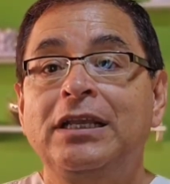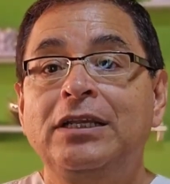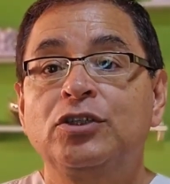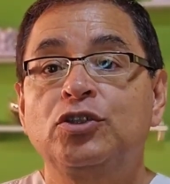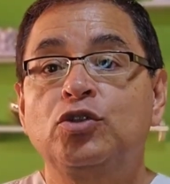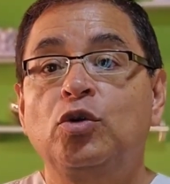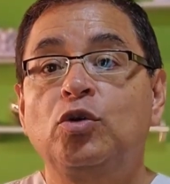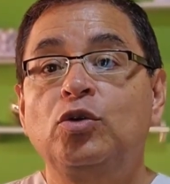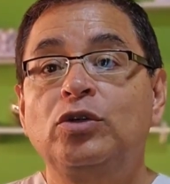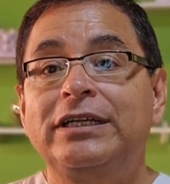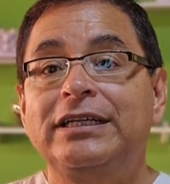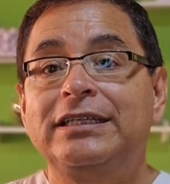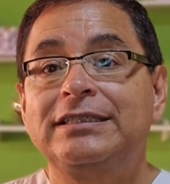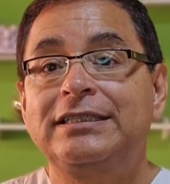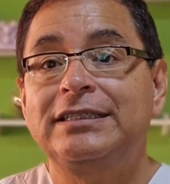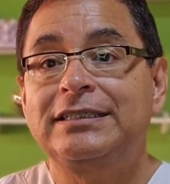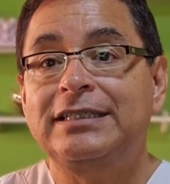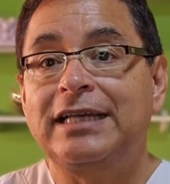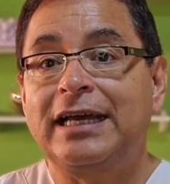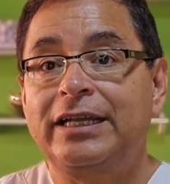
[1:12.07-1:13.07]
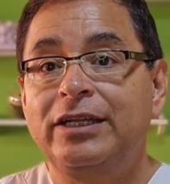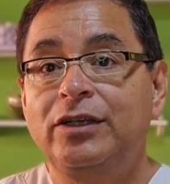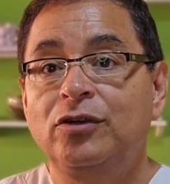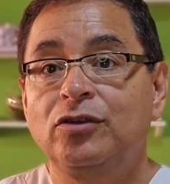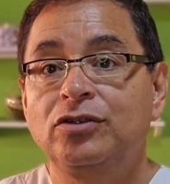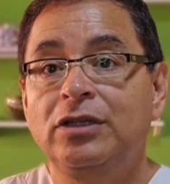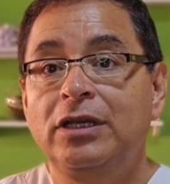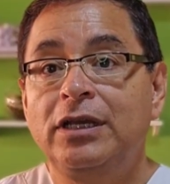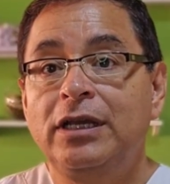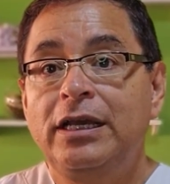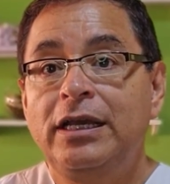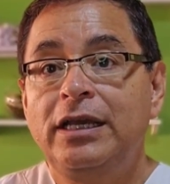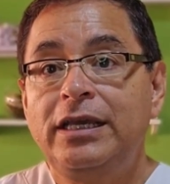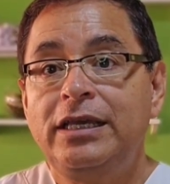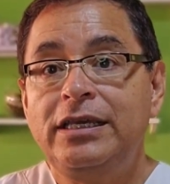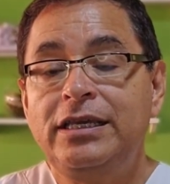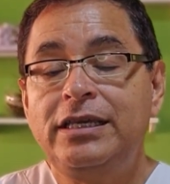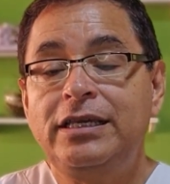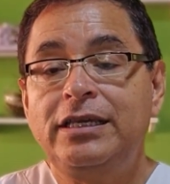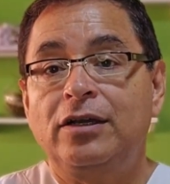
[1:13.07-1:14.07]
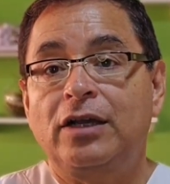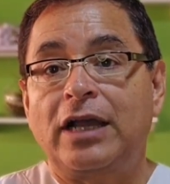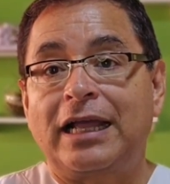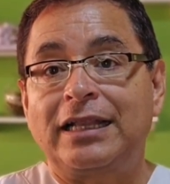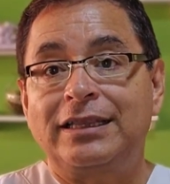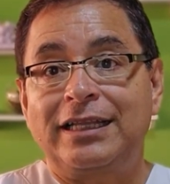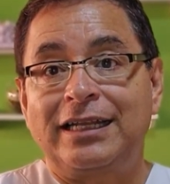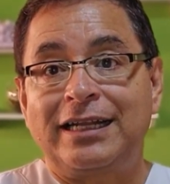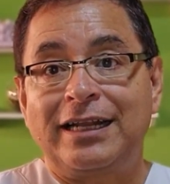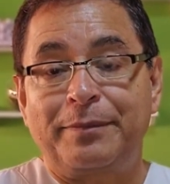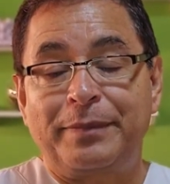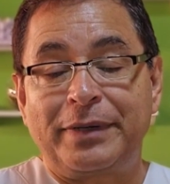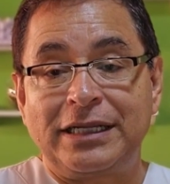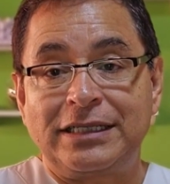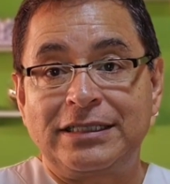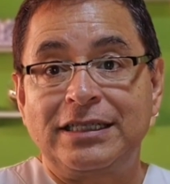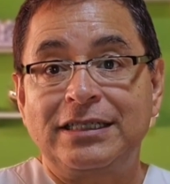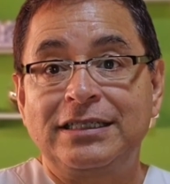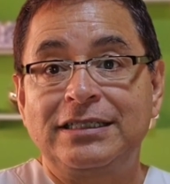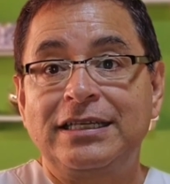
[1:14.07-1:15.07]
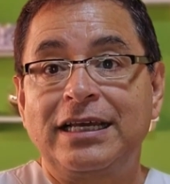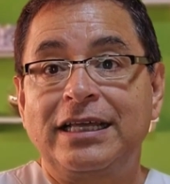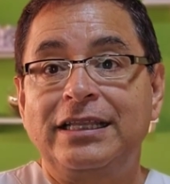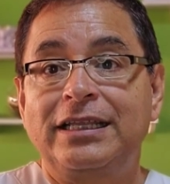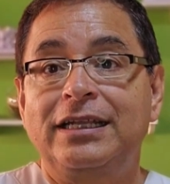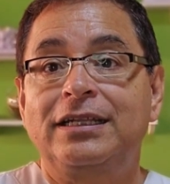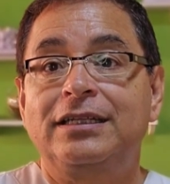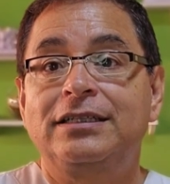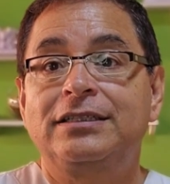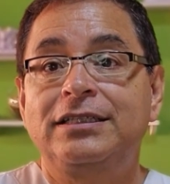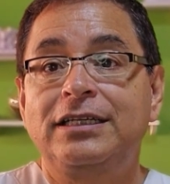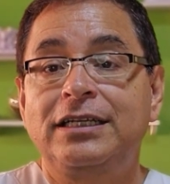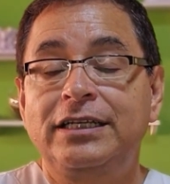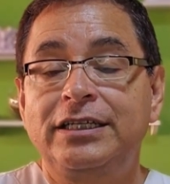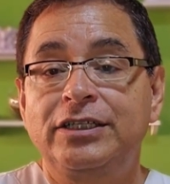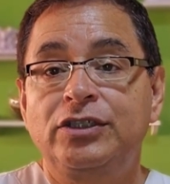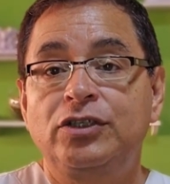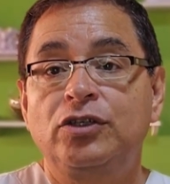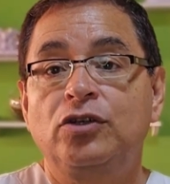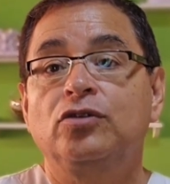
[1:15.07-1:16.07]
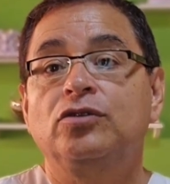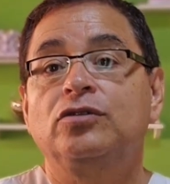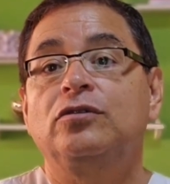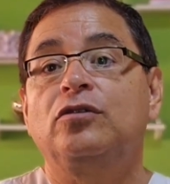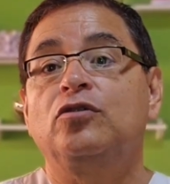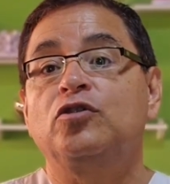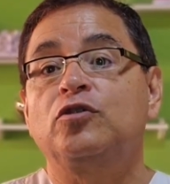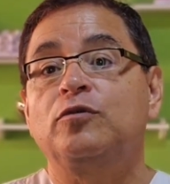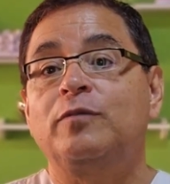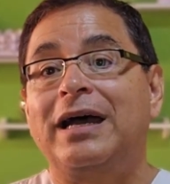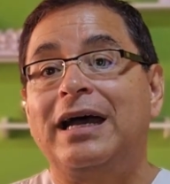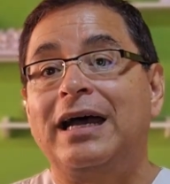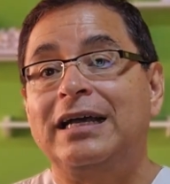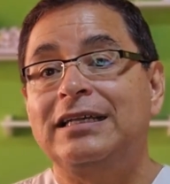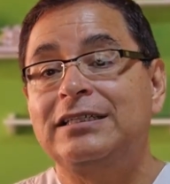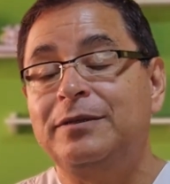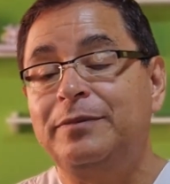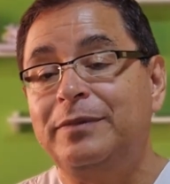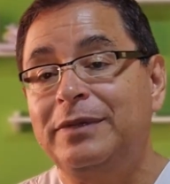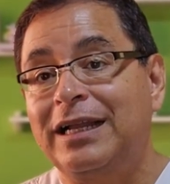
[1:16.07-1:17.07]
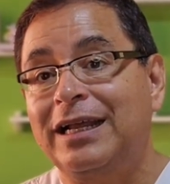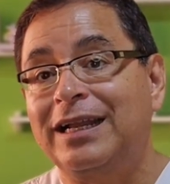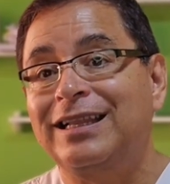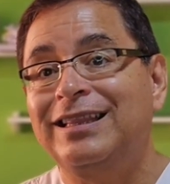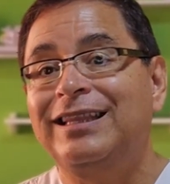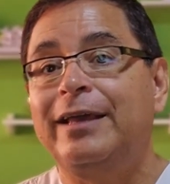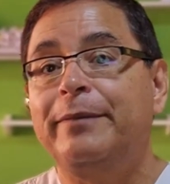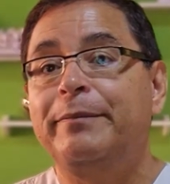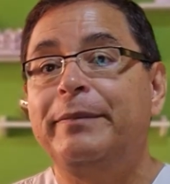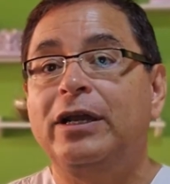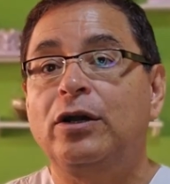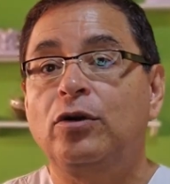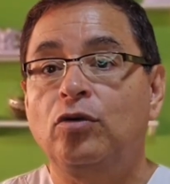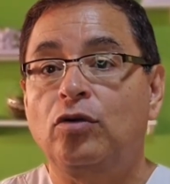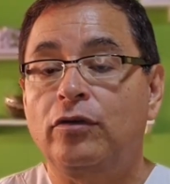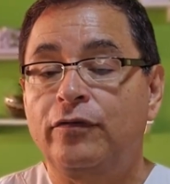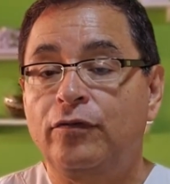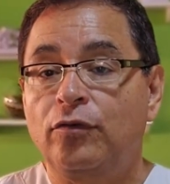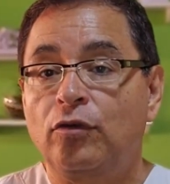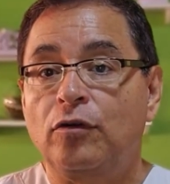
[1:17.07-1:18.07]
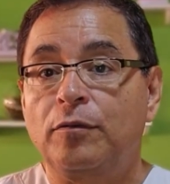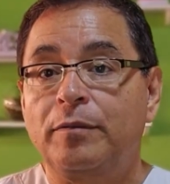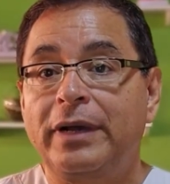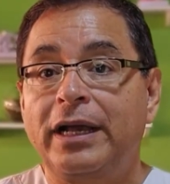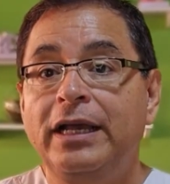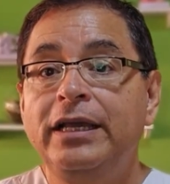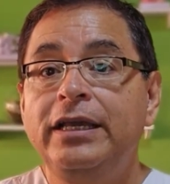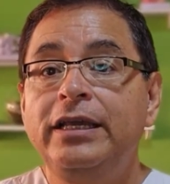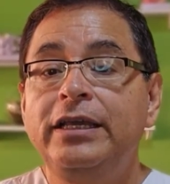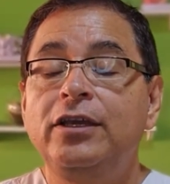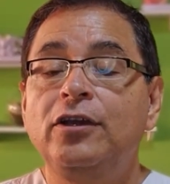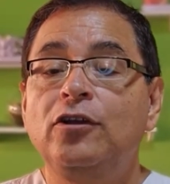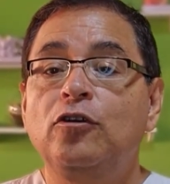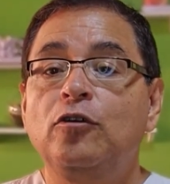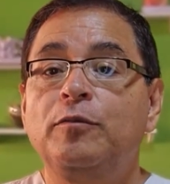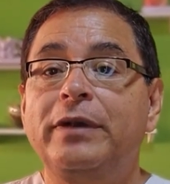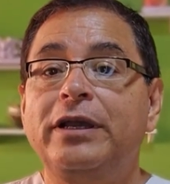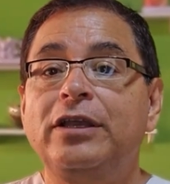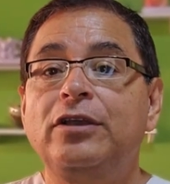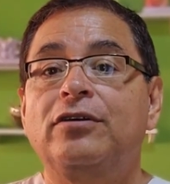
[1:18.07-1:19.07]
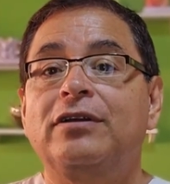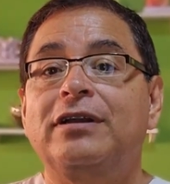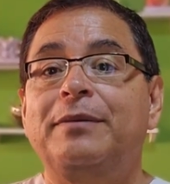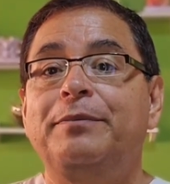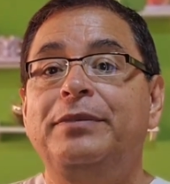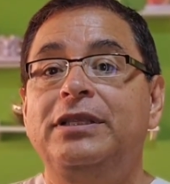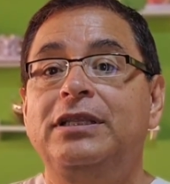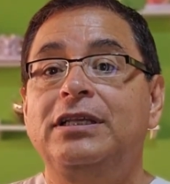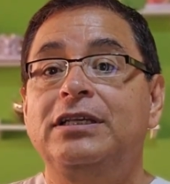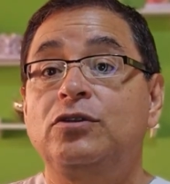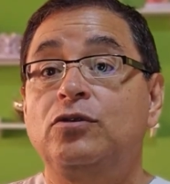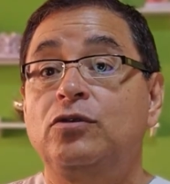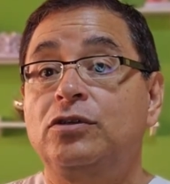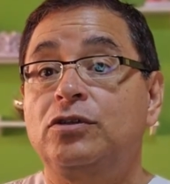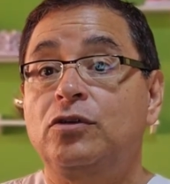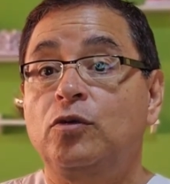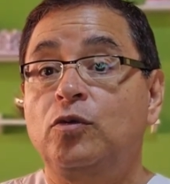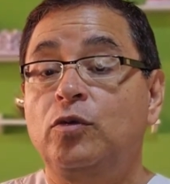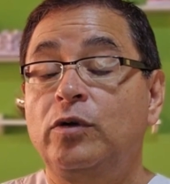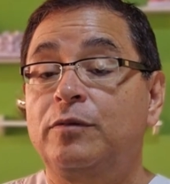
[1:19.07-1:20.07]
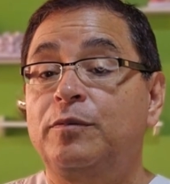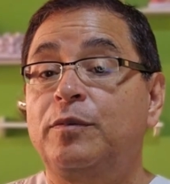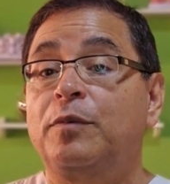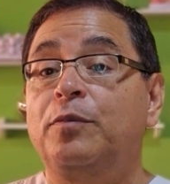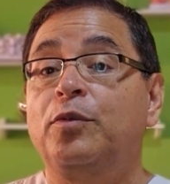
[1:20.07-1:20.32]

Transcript: son necesarios y ante la presencia del silicio los va a asimilar de mejor forma y con mayor rapidez nuestro cuerpo.